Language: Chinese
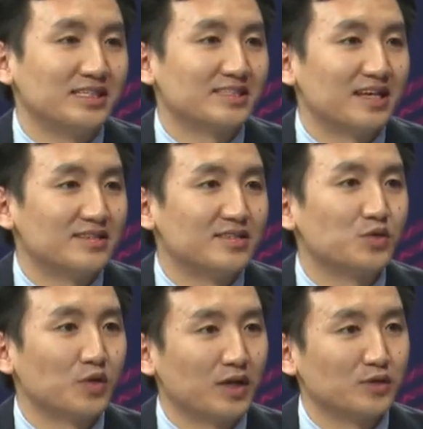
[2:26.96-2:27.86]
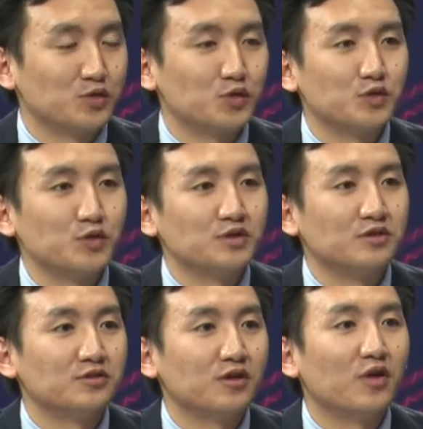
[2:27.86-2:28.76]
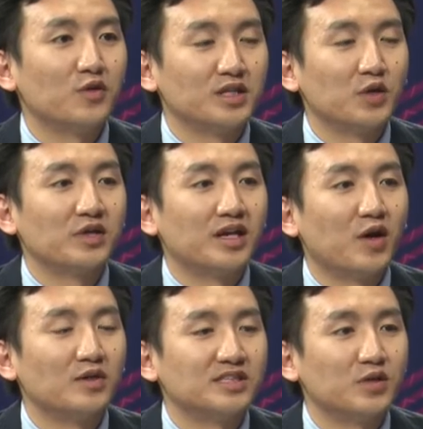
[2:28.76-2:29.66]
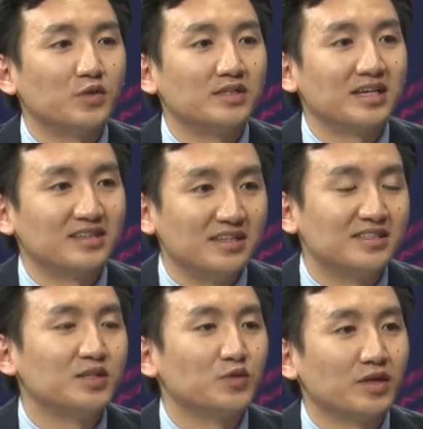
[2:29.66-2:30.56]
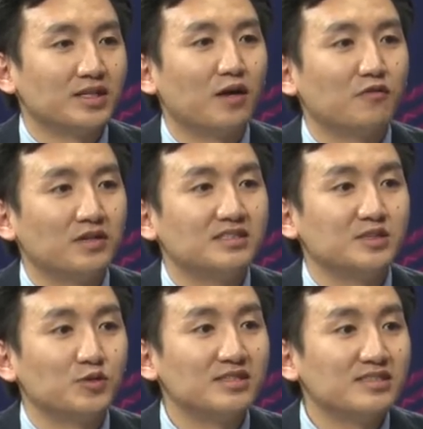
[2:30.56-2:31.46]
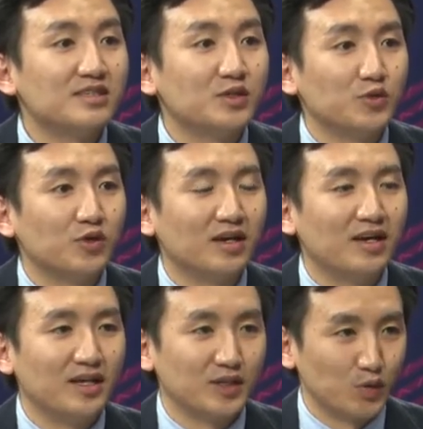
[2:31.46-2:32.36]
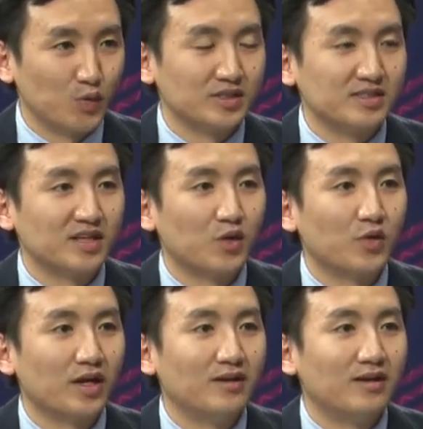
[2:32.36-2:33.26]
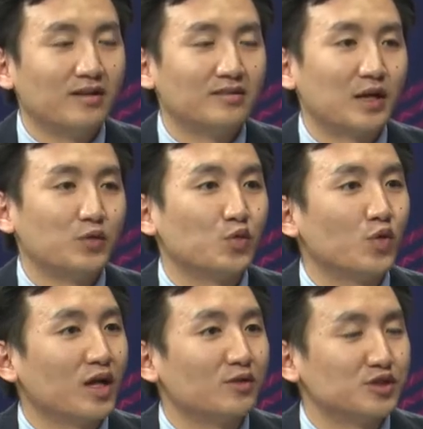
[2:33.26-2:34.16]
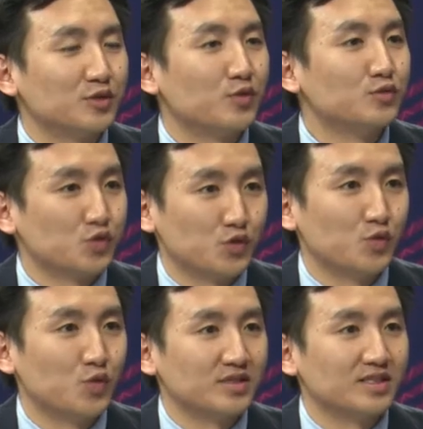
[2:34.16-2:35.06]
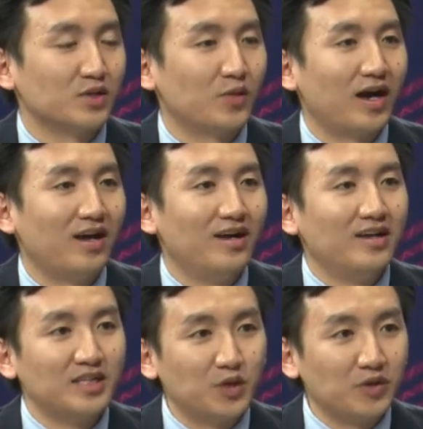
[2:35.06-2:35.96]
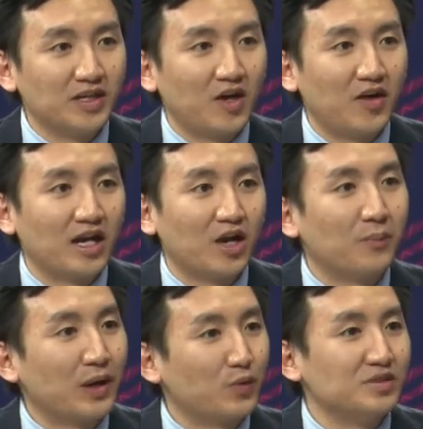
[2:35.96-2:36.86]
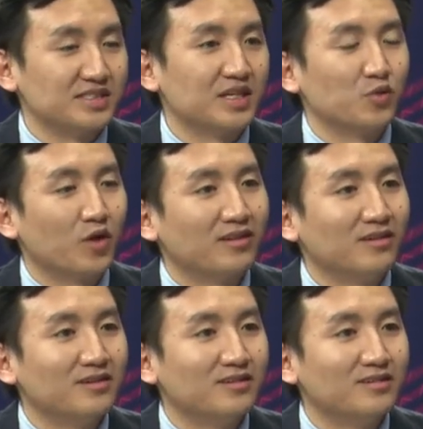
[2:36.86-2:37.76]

三次轨道中途修正之后，天文一号将会在当前的轨道飞行约四个月，与火星交会。那如果要成功着陆火星的话，天问一号还要迈过几道关呢？